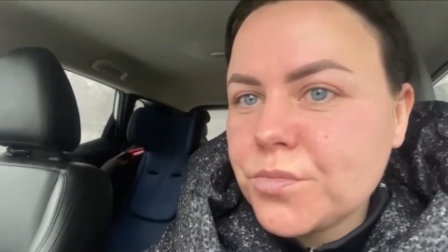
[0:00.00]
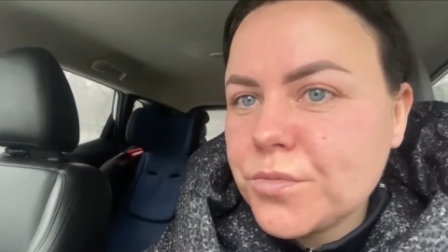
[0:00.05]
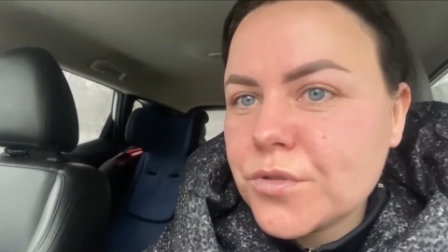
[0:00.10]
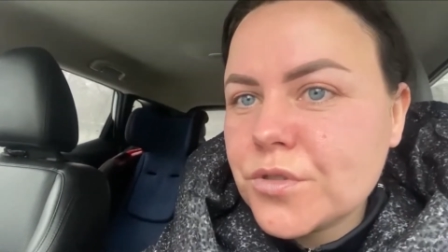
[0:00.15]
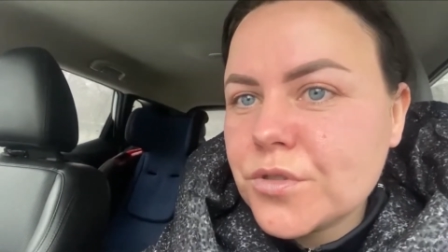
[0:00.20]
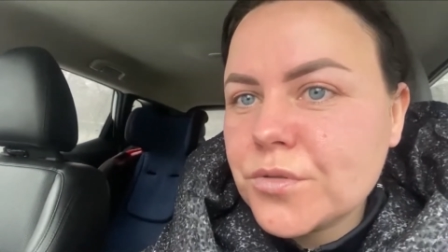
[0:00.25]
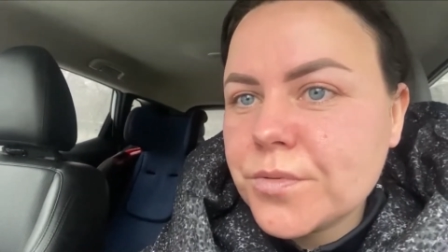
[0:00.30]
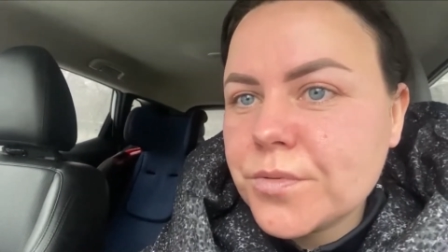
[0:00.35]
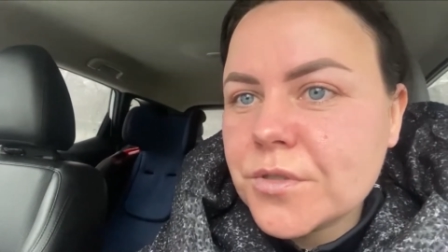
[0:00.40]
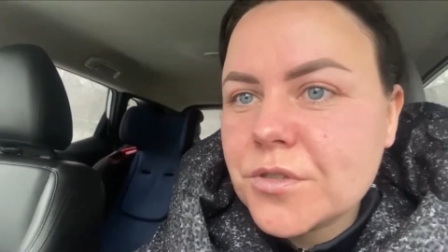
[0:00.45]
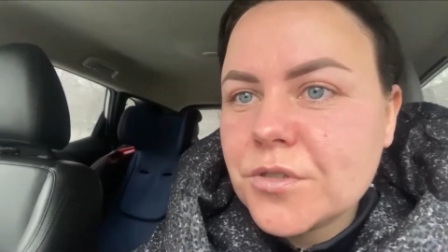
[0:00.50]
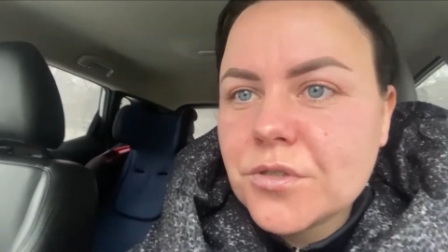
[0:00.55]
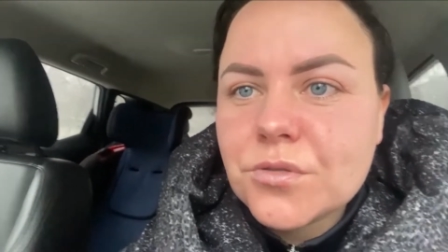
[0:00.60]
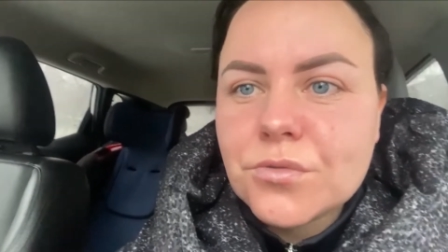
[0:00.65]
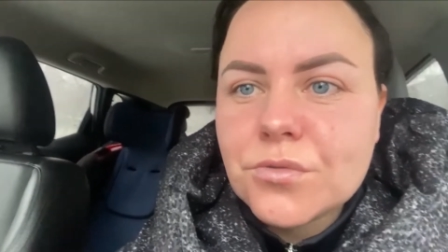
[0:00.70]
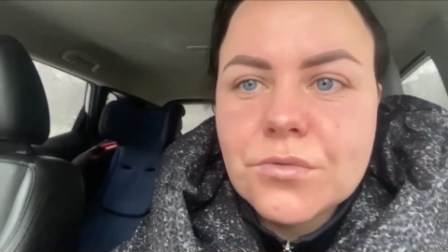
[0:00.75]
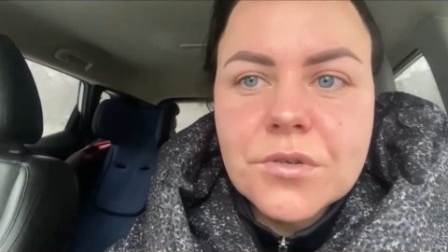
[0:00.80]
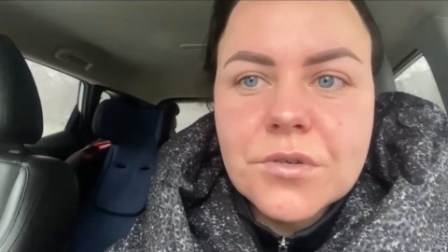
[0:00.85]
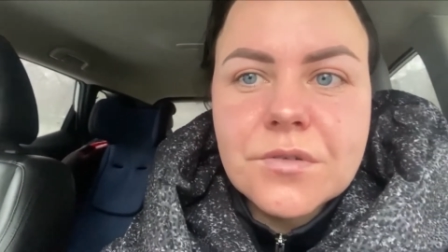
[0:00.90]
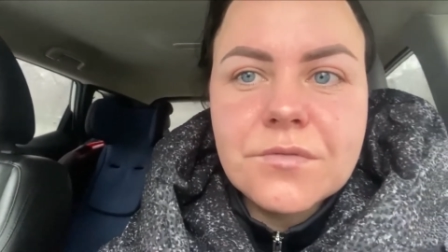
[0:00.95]
после
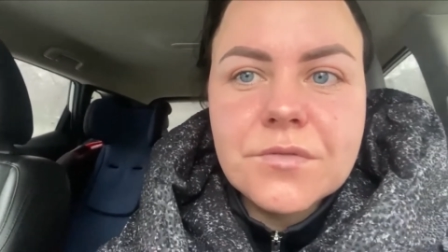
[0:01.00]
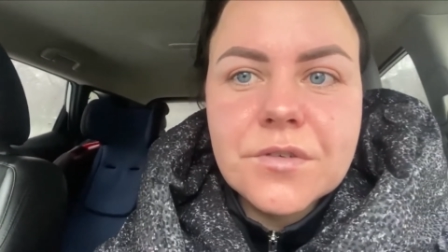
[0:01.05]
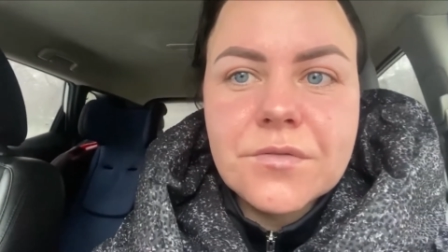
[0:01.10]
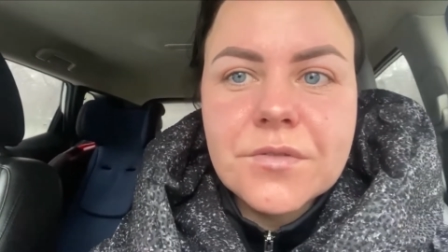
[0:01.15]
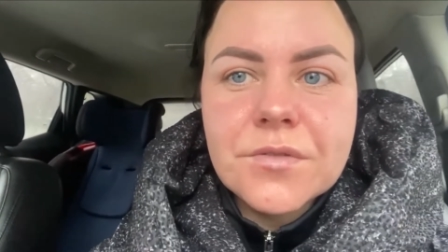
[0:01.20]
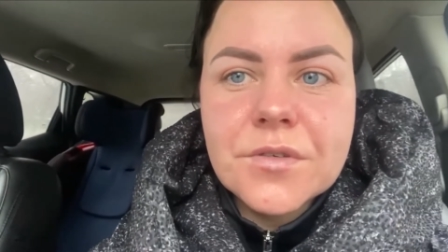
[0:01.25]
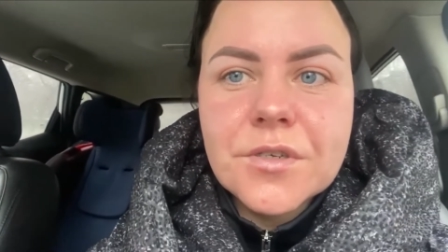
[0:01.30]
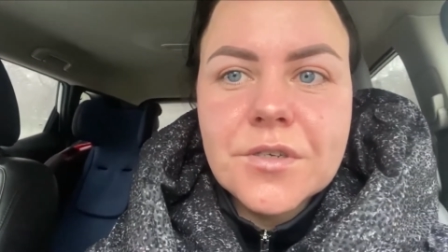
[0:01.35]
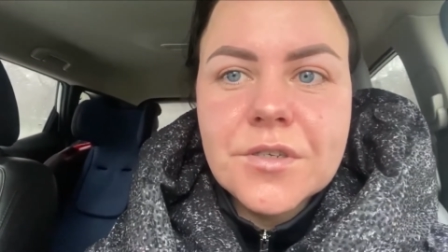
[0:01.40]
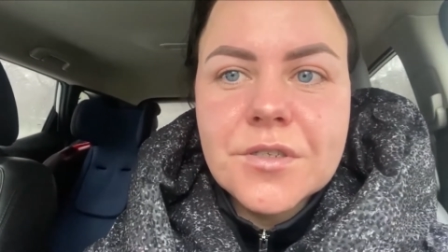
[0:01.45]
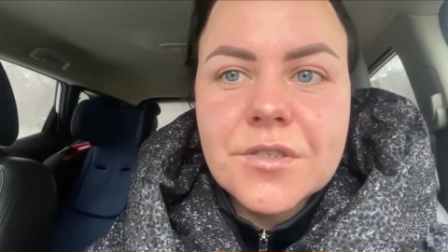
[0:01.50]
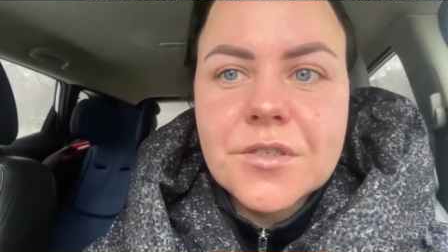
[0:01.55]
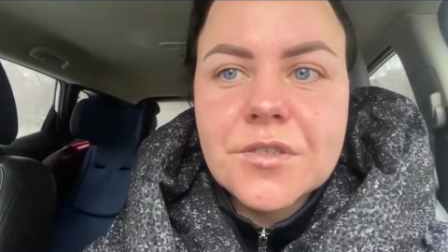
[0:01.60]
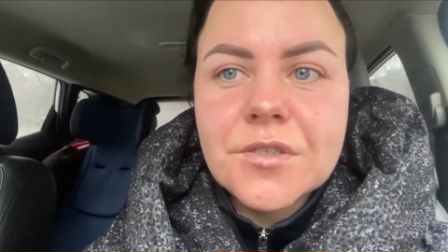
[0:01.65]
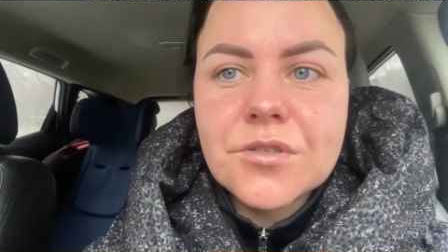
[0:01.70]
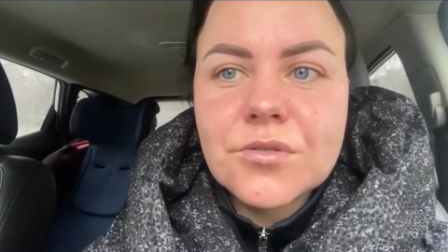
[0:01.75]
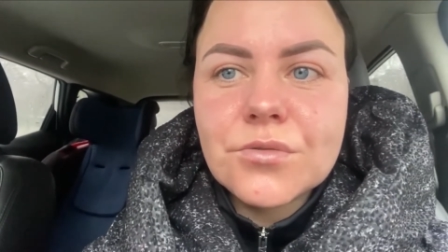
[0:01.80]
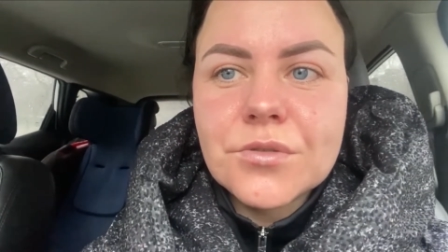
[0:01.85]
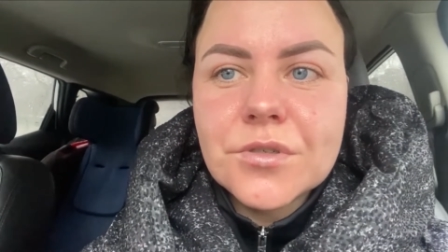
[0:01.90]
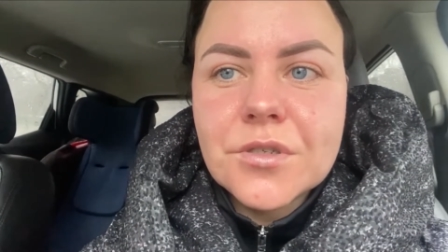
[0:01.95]
процедуры вы
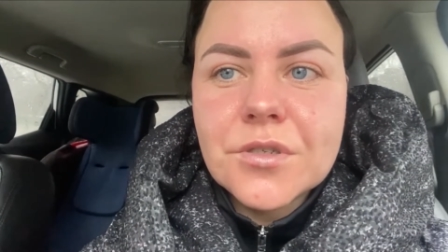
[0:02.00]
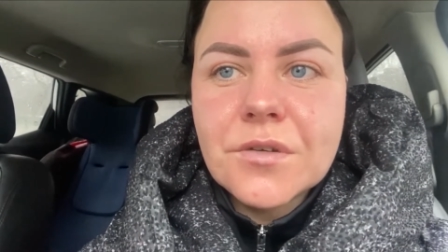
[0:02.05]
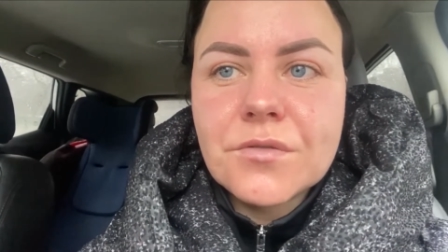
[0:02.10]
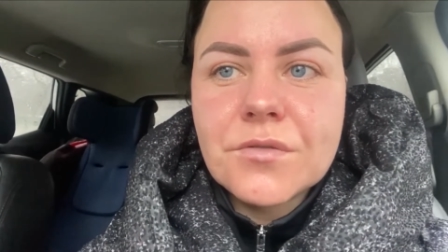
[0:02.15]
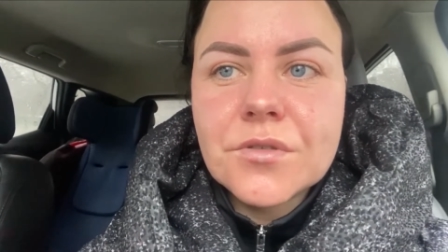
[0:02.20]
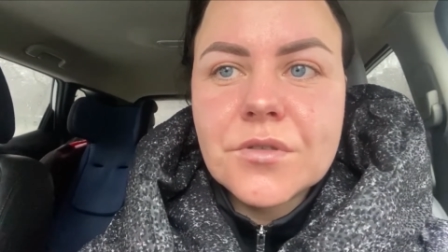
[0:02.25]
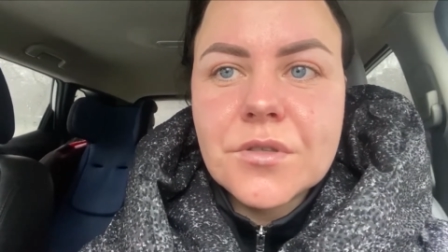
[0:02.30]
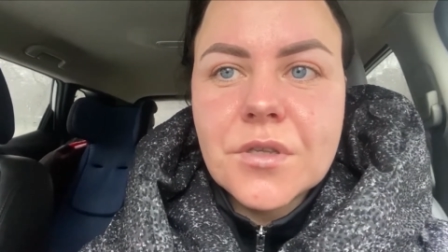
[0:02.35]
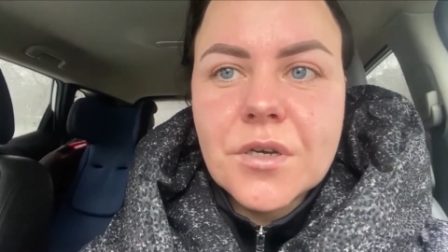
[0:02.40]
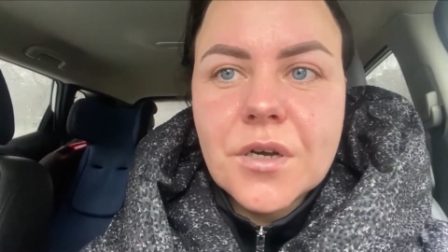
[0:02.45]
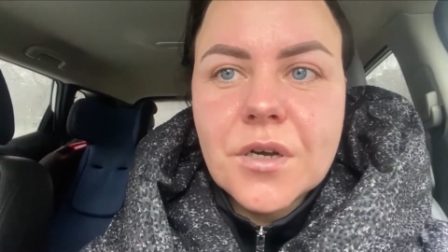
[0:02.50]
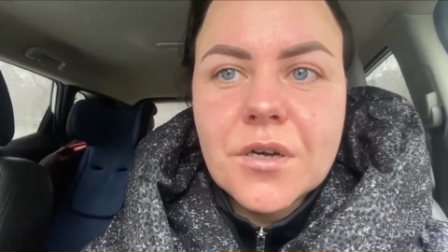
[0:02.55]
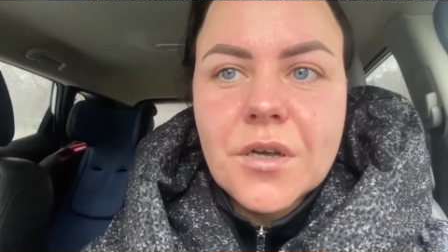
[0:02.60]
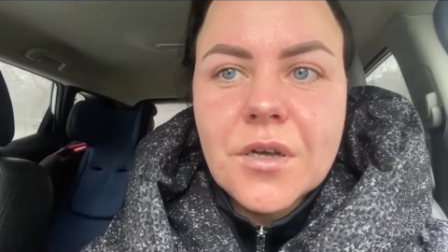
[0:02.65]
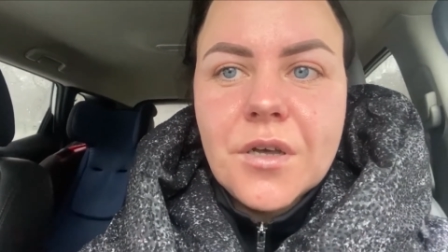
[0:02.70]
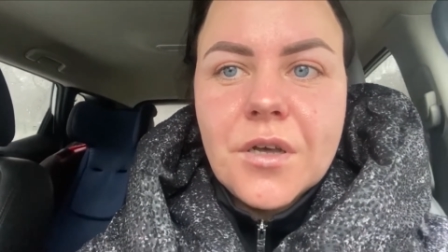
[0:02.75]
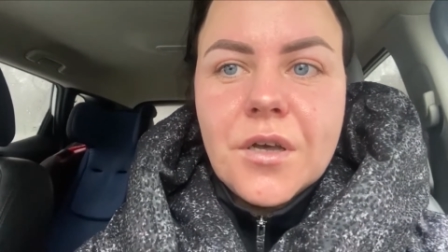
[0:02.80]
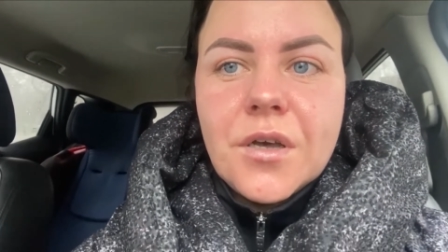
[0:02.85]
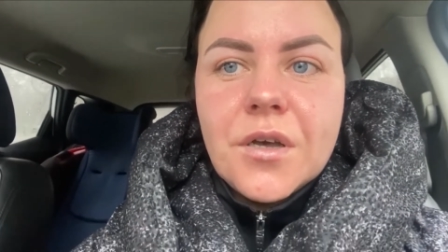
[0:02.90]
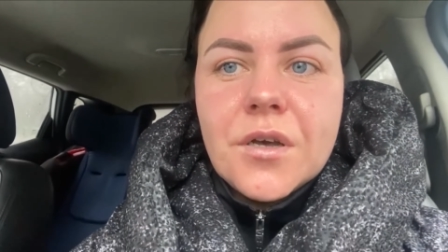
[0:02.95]
выглядите, друзья, вот так
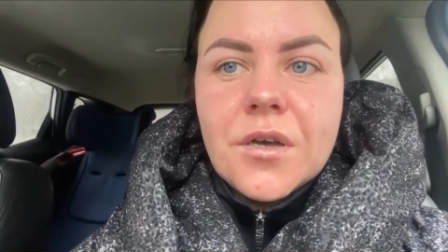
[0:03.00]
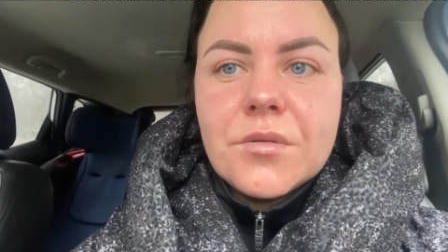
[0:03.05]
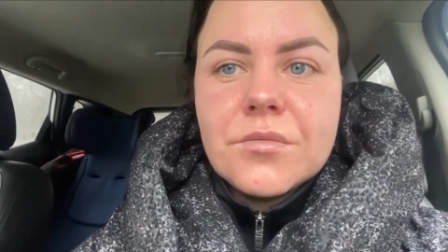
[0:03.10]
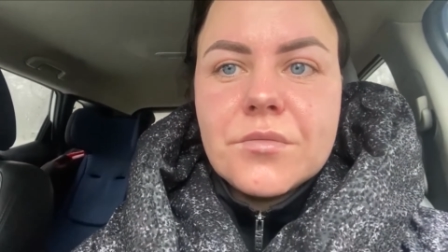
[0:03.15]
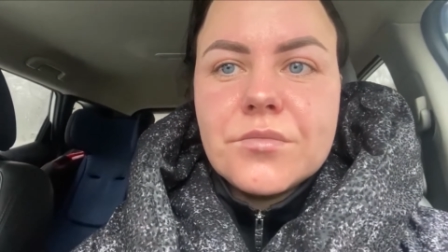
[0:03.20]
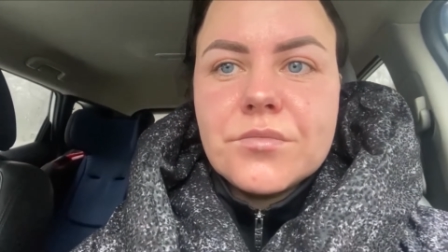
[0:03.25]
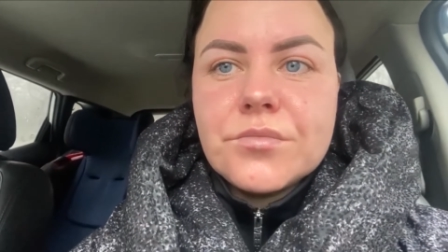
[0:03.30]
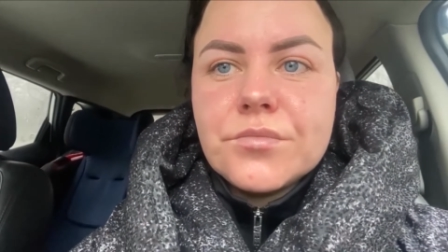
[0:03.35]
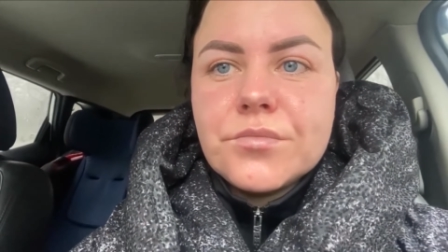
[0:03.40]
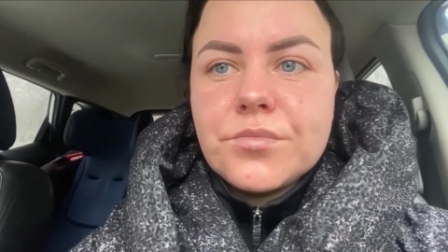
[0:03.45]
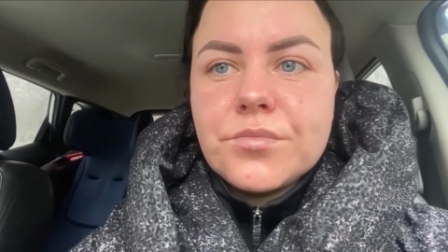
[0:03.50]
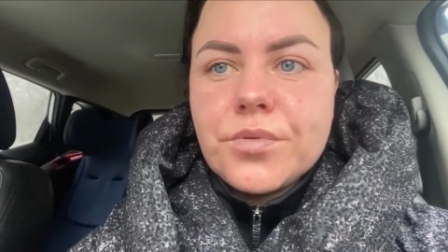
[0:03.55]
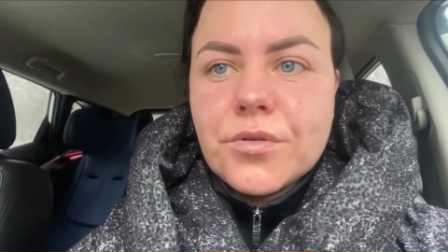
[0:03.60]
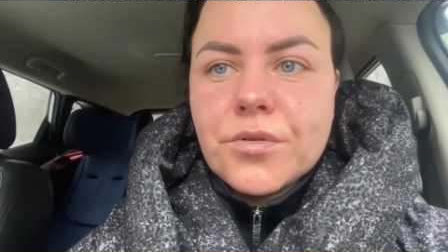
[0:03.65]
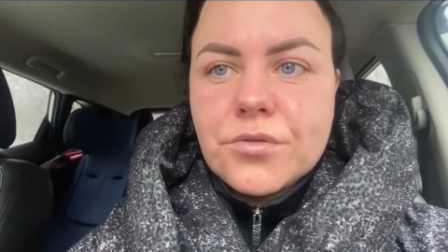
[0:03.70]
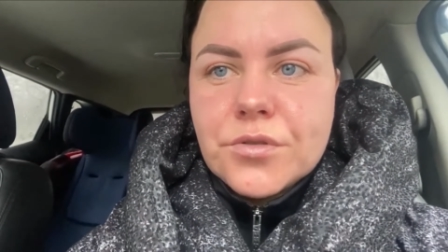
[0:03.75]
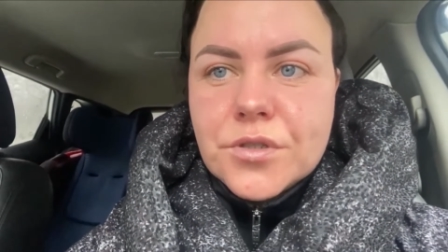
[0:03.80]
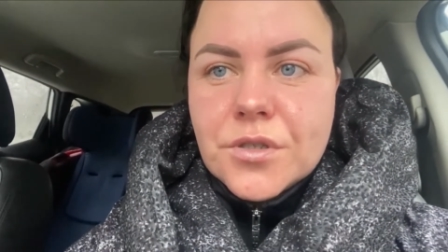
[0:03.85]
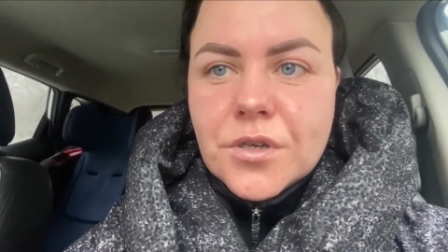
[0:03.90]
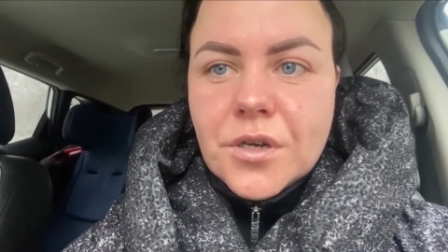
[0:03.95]

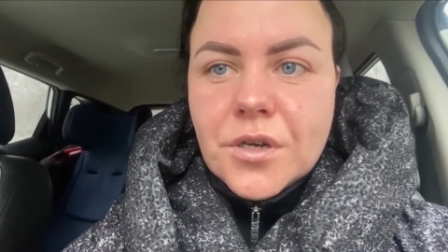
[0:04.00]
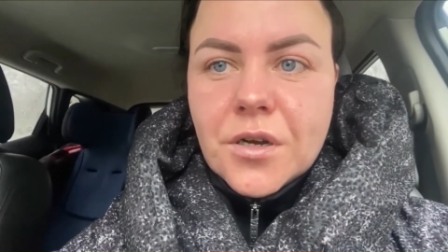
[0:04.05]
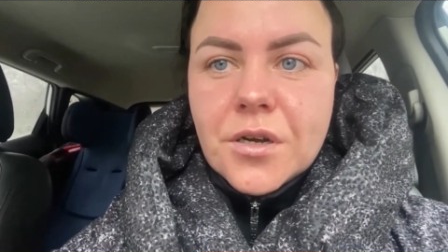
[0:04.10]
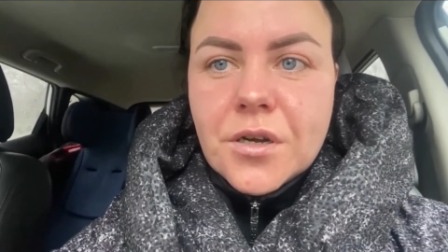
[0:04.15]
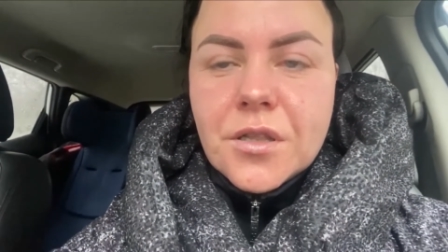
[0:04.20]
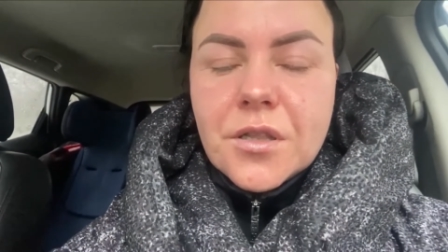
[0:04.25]
просто как